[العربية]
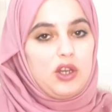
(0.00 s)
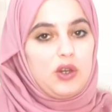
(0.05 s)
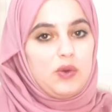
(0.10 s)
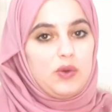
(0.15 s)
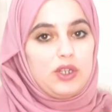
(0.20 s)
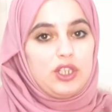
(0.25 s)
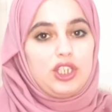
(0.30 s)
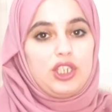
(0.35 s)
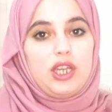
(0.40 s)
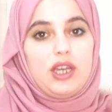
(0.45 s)

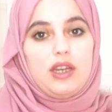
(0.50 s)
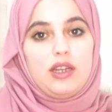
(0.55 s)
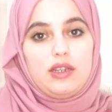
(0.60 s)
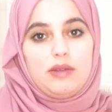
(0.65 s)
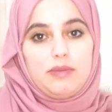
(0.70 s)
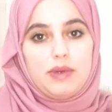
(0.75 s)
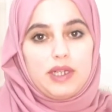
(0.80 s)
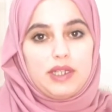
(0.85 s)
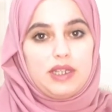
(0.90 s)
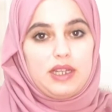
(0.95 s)
وأشياء أنا
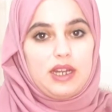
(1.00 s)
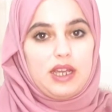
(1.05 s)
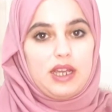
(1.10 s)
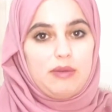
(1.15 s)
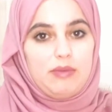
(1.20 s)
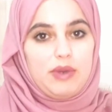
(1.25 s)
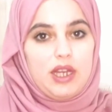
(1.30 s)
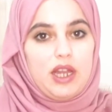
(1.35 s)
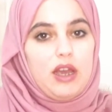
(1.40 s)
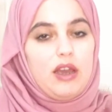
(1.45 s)
بقدر
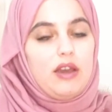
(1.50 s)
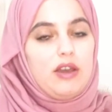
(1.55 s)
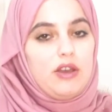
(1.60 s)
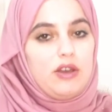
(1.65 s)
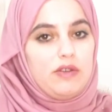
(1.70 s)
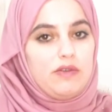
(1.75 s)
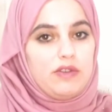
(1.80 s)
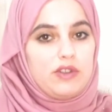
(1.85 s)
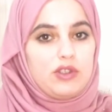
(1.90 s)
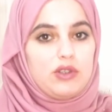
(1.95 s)
أعملها
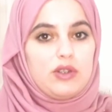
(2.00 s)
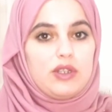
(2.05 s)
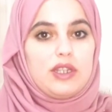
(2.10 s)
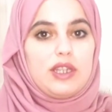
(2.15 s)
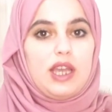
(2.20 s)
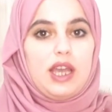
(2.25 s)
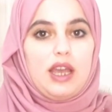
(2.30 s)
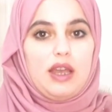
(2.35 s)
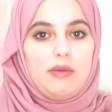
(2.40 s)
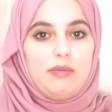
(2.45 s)
فصرت
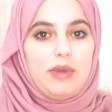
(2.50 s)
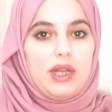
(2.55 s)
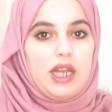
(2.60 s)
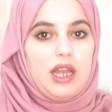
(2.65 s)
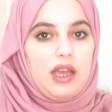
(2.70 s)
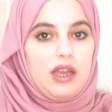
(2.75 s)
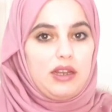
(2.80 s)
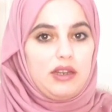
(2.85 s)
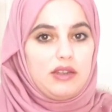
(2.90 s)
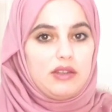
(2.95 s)

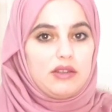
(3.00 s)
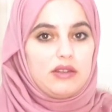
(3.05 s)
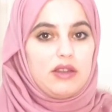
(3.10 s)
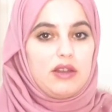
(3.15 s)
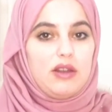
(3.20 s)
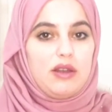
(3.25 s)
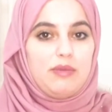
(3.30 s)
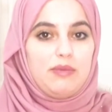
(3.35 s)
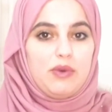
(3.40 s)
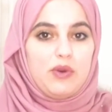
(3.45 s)
أعمل على
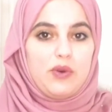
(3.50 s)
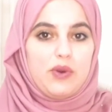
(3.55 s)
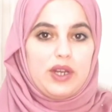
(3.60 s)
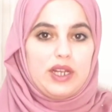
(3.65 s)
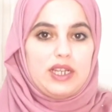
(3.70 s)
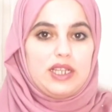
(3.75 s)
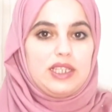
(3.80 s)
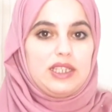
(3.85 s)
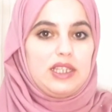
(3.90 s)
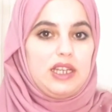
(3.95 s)
الطلب
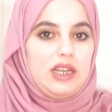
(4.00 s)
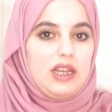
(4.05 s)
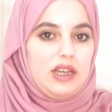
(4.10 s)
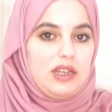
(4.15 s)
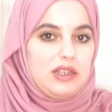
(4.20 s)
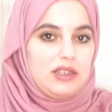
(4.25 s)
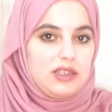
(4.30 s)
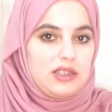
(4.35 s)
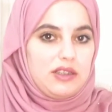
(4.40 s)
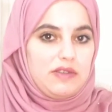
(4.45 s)
وأنزل
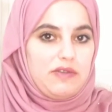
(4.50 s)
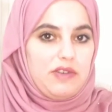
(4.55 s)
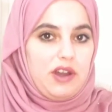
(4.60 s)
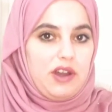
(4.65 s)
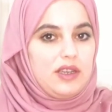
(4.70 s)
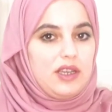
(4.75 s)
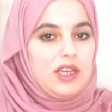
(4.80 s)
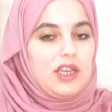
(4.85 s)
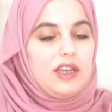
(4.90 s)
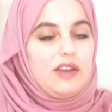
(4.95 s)
على
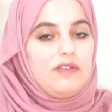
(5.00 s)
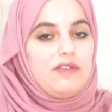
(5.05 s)
الصفحة